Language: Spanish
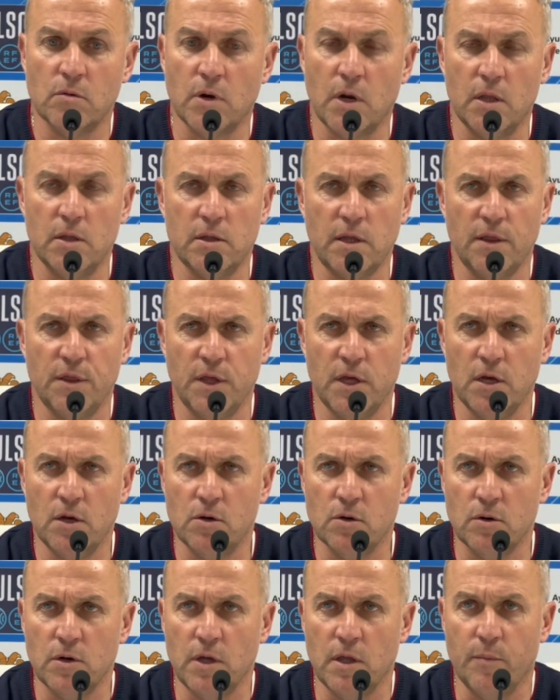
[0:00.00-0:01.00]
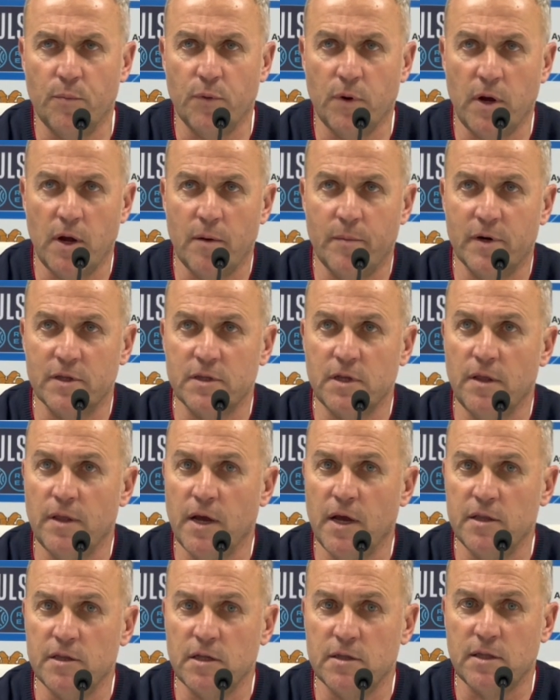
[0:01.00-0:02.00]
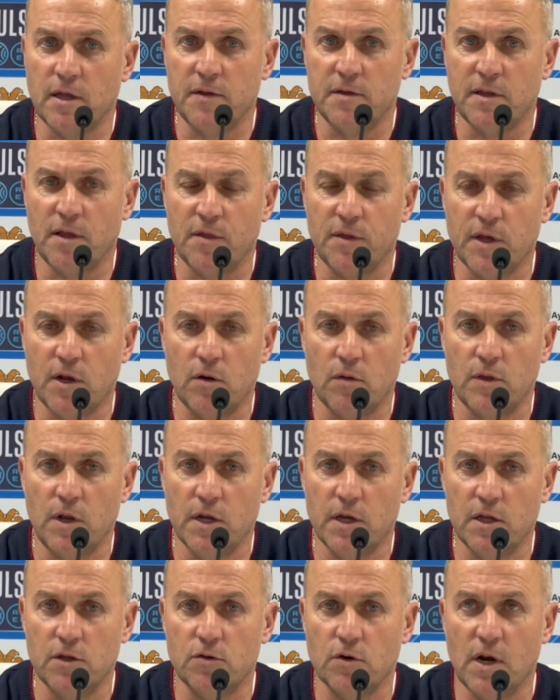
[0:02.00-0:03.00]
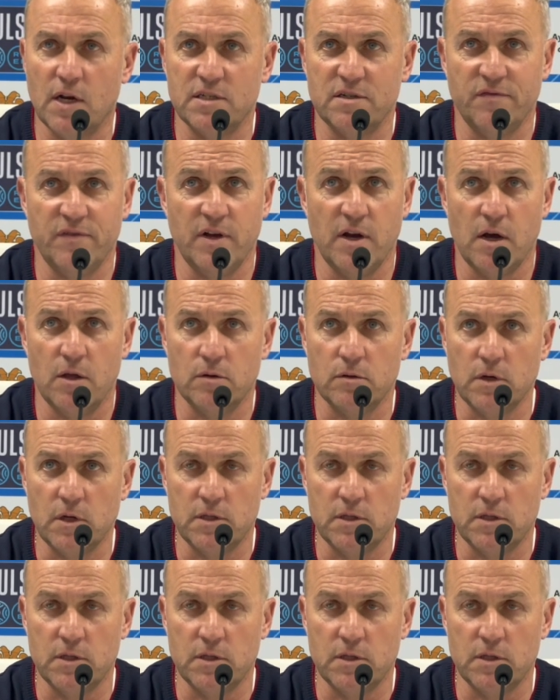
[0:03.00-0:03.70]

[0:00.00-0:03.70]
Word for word: 45 y después a partir de ahí intentar distanciarnos del quinto clasificado.